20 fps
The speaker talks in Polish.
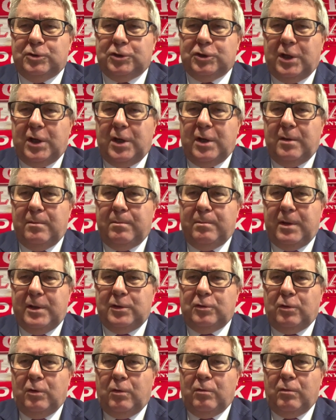że
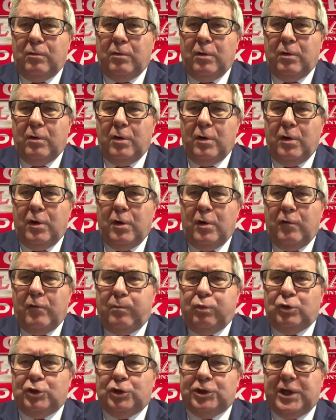będą
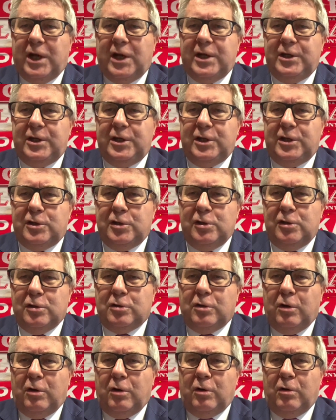wpuszczeni
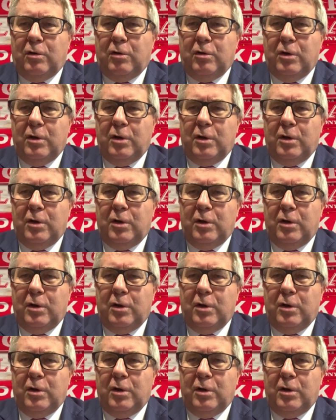tylko